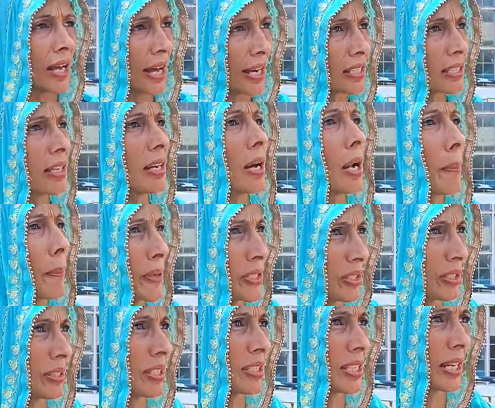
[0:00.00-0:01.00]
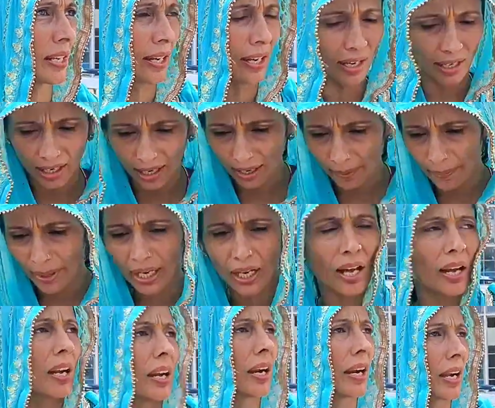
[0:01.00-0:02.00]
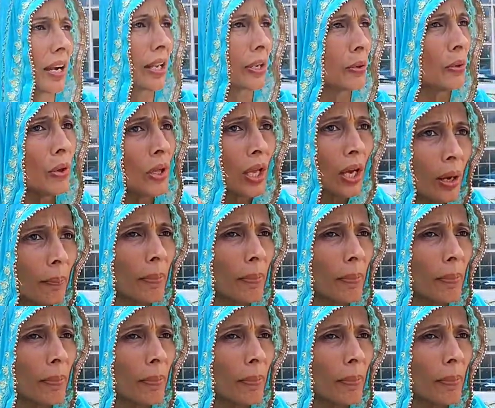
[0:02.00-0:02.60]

हर हर परिस्थिति से लड़ रही है मैं घर लड़ रही हूँ